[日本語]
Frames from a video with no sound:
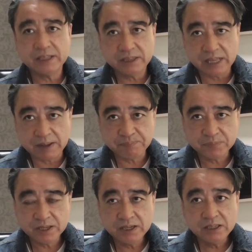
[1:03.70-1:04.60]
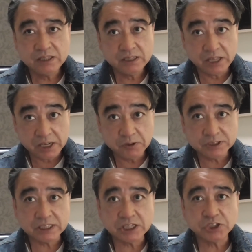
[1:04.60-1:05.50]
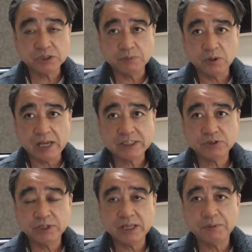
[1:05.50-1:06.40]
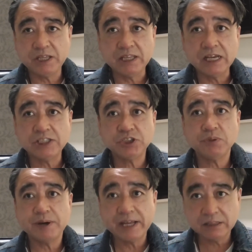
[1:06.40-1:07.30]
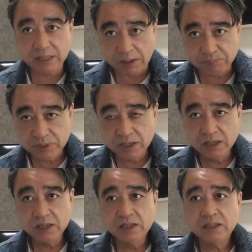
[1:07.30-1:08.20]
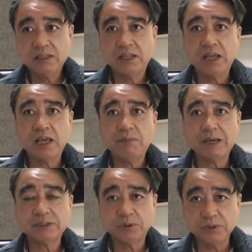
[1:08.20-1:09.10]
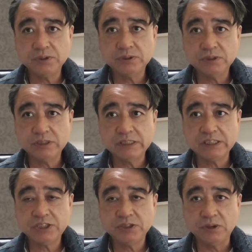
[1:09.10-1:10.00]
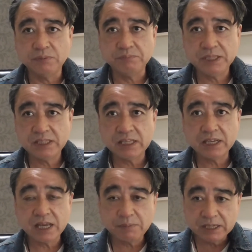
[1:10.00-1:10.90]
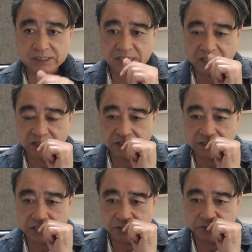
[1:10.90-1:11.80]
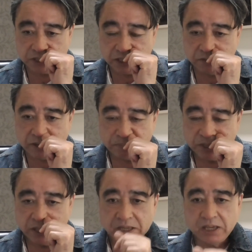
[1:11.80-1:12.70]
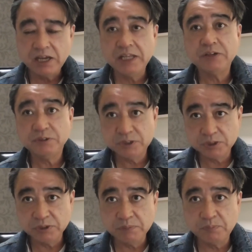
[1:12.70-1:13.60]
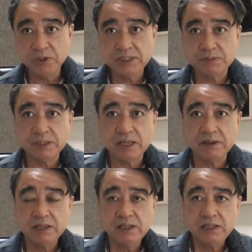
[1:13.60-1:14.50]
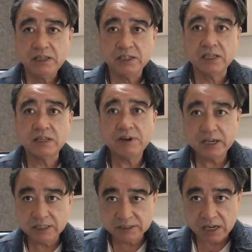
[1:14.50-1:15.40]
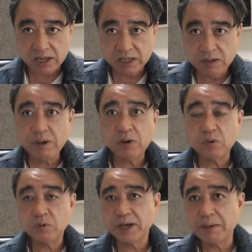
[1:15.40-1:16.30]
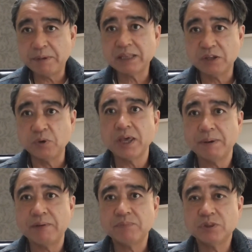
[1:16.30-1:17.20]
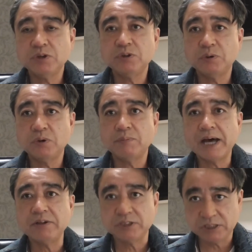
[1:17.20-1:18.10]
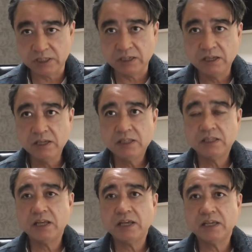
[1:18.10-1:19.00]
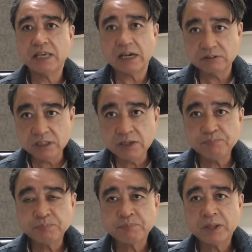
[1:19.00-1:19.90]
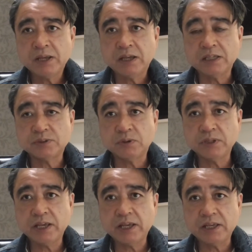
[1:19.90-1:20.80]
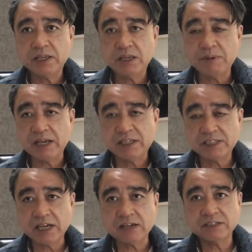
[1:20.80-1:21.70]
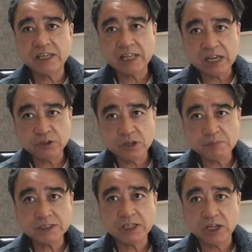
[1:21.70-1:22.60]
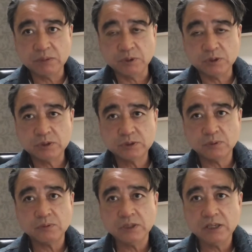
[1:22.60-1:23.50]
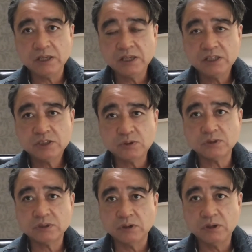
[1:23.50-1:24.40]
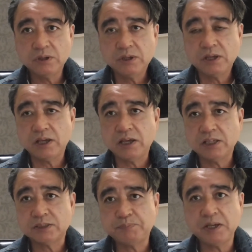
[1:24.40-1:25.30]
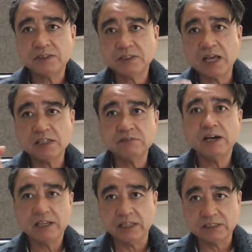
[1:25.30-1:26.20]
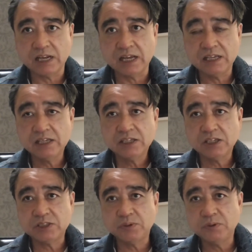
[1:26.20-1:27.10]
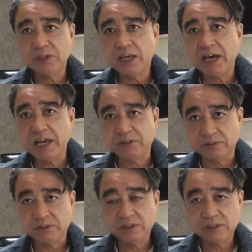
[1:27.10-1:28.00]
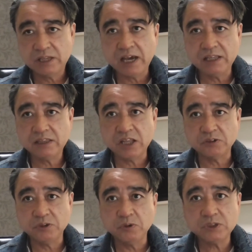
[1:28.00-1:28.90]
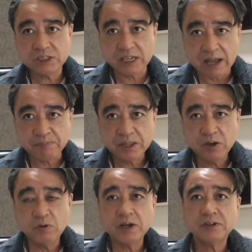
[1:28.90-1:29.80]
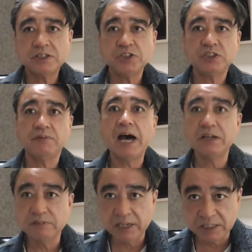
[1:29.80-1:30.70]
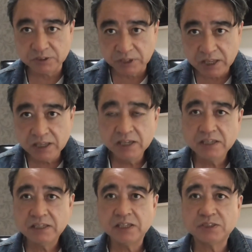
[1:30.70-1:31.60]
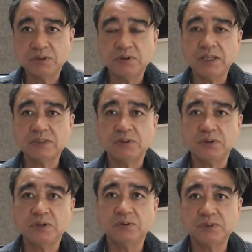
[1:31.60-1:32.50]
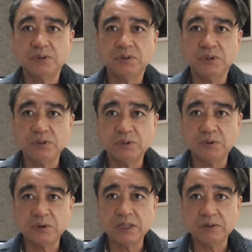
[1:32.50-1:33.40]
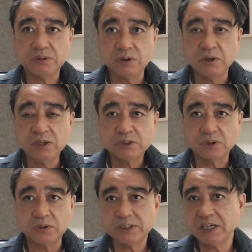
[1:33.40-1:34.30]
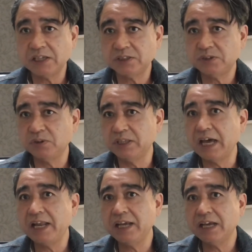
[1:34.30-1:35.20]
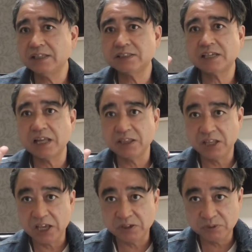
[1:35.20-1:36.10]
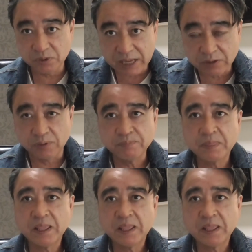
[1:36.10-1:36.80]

あったでね吉田選手も足を痛めていない時期もあったで、まあ、そういう時期をみんなでカバーし合って最終的には、えリーグ優勝日本一までいけたわけですから今ここ頑張っておけばというところもあるしで逆にえそこで今飛車角がいないと言いましたけどもそこに一つの、えスペースが空くわけですからそこに入る入っていく余地が他の選手にはあるわけですよね。でそこでその競争というところで言うとそのチャンスを誰が掴んでいくのかと